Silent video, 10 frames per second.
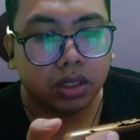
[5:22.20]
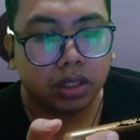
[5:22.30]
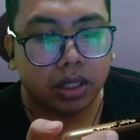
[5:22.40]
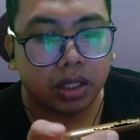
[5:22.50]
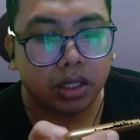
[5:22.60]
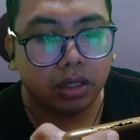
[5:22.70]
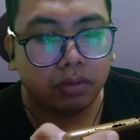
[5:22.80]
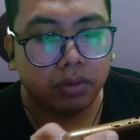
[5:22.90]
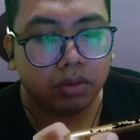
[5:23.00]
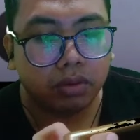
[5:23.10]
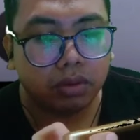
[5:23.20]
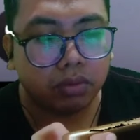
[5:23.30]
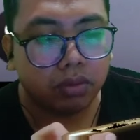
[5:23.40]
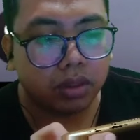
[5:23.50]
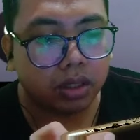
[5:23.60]
ada kayak gini fitur
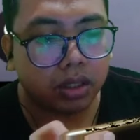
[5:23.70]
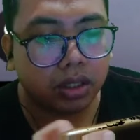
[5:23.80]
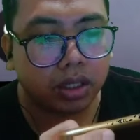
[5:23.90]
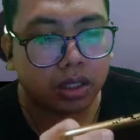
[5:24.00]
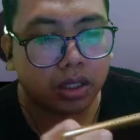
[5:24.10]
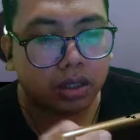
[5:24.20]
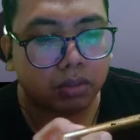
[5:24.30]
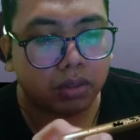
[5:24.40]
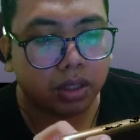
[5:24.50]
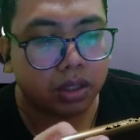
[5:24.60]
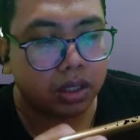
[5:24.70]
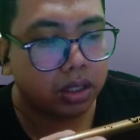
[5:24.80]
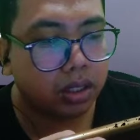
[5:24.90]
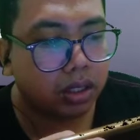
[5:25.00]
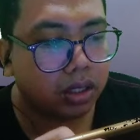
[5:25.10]
wah ini kayak kemarin
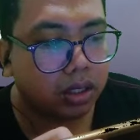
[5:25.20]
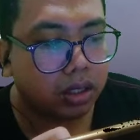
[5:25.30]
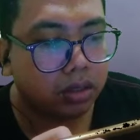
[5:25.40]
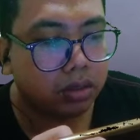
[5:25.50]
tak ini